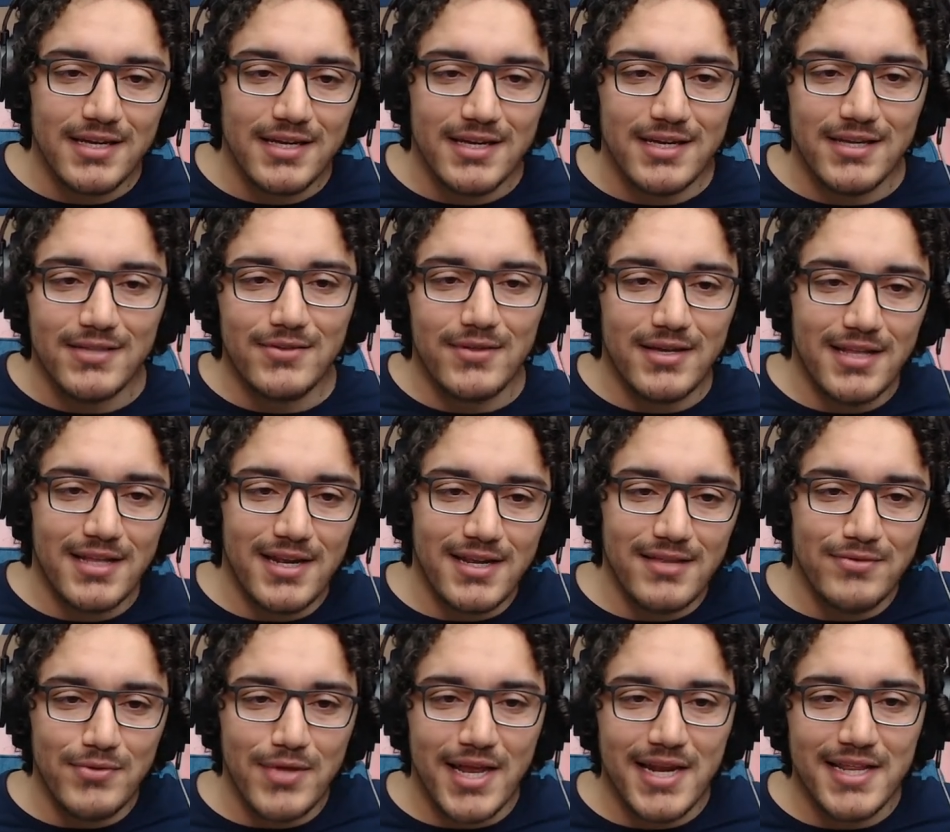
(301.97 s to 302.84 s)
Que não
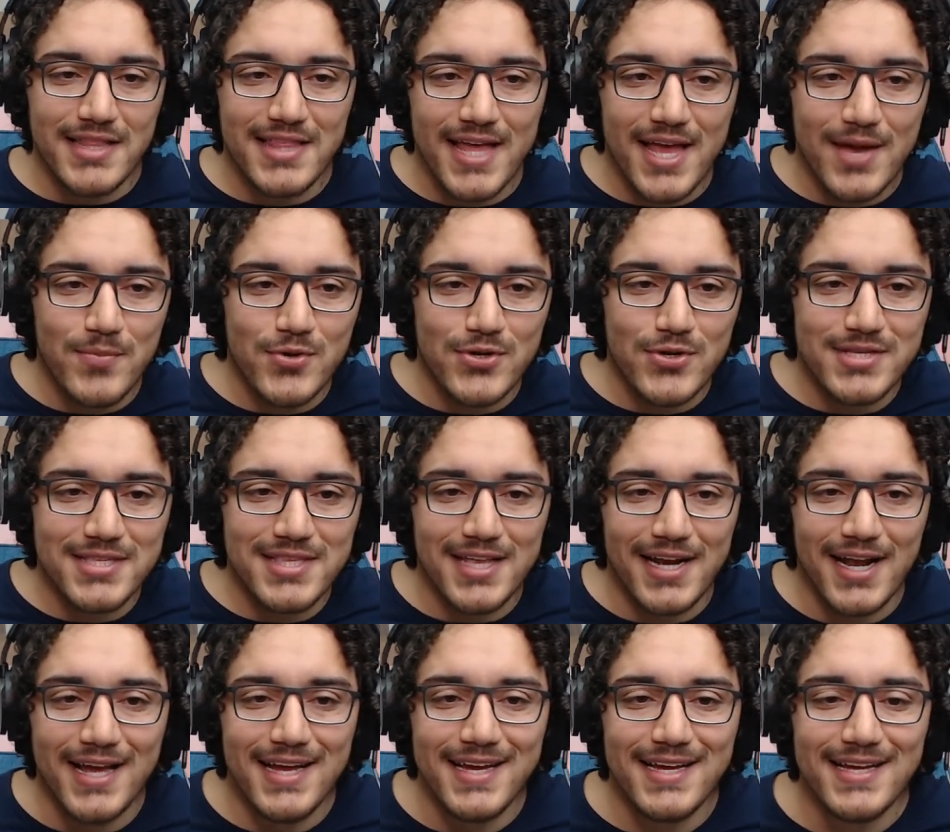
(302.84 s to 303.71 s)
era, não era ideia
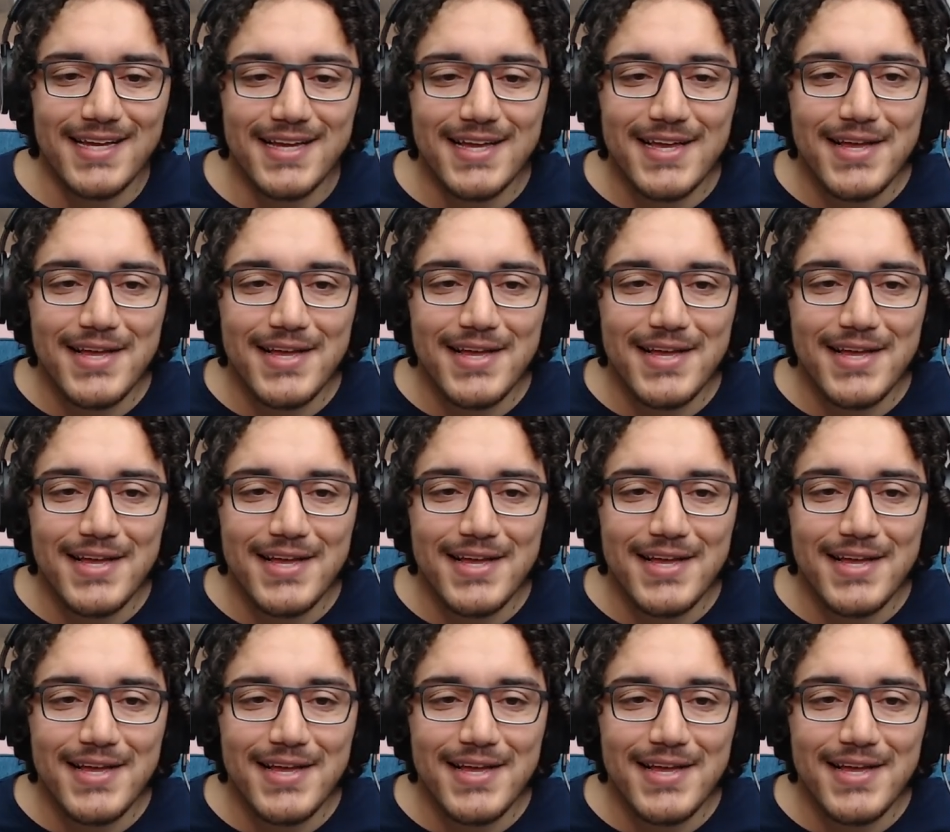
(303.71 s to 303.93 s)
mostrar,